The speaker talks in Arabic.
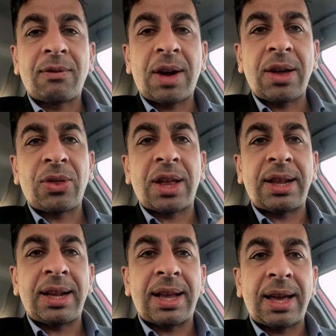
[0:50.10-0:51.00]
هاي
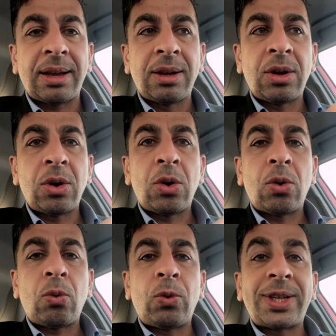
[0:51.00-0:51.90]
تظللها
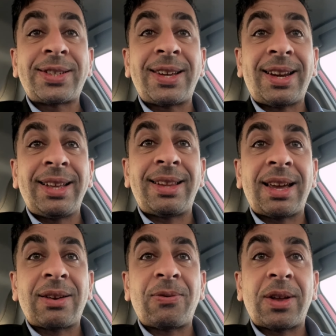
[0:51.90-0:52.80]
ويصير
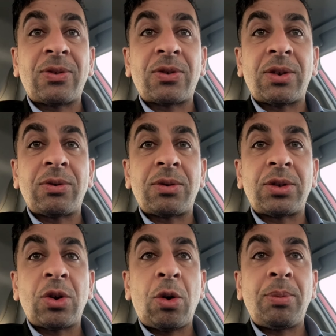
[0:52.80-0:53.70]
عندك فد
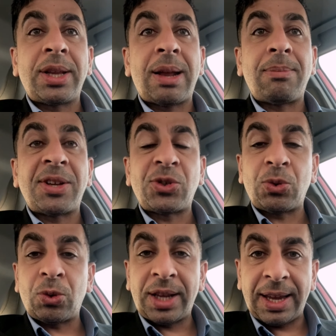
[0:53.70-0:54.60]
نوع من
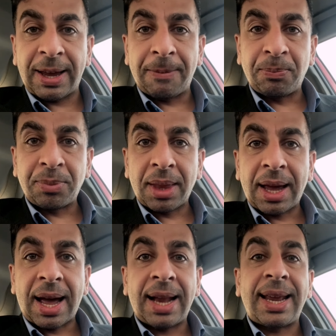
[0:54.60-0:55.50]
المسؤولية
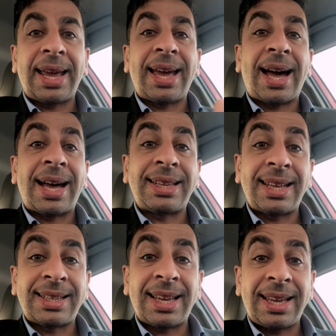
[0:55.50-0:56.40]
على
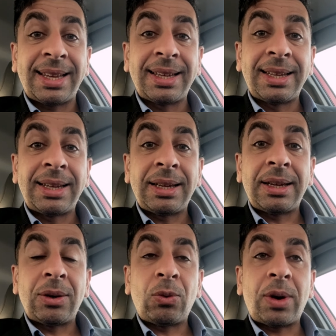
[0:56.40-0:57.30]
إعادتها
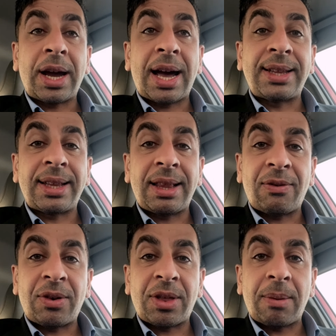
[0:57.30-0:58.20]
وإعادة
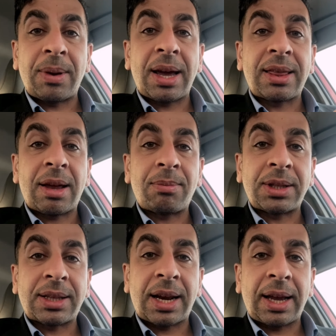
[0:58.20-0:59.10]
لفظها بأكثر
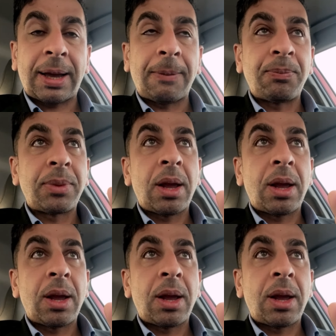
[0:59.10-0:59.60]
من طريقة